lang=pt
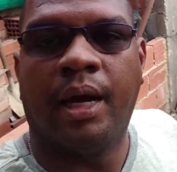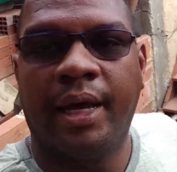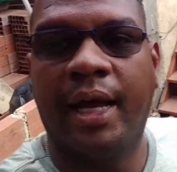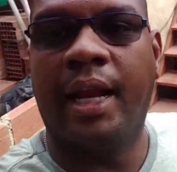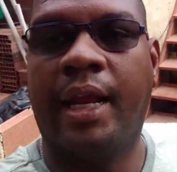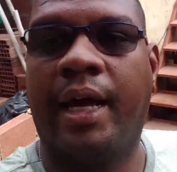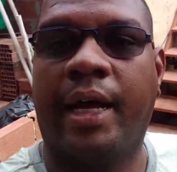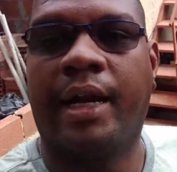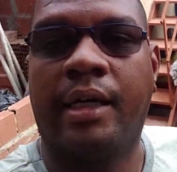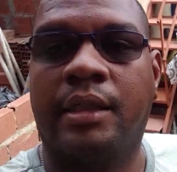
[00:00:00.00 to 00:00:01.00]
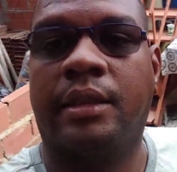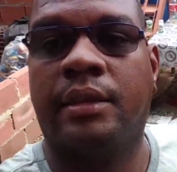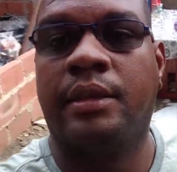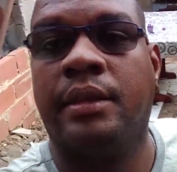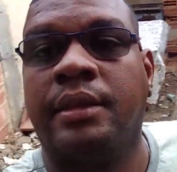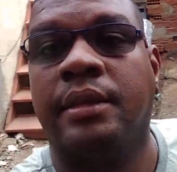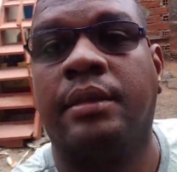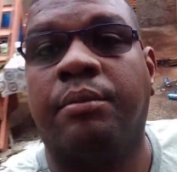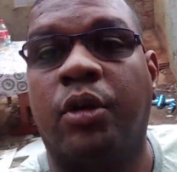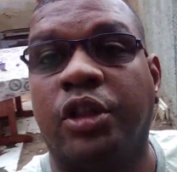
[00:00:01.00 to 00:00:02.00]
Aí galera,
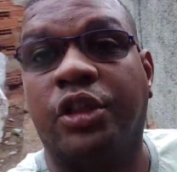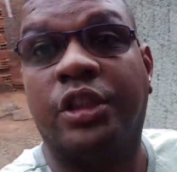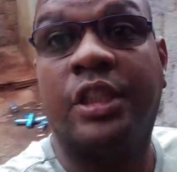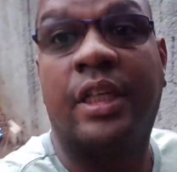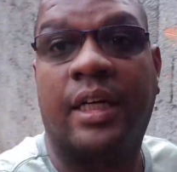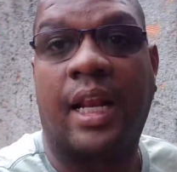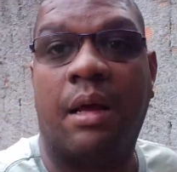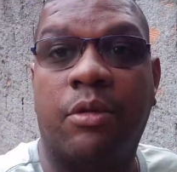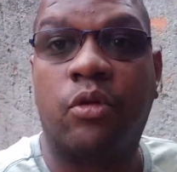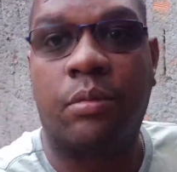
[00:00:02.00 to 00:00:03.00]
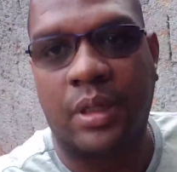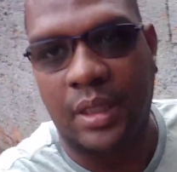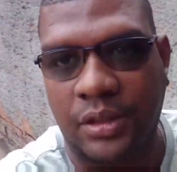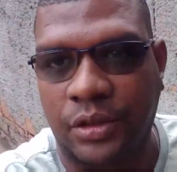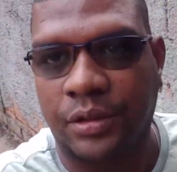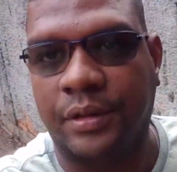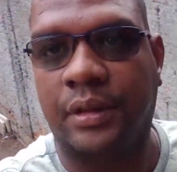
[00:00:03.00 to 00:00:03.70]
bom dia, Kleber do Banjo.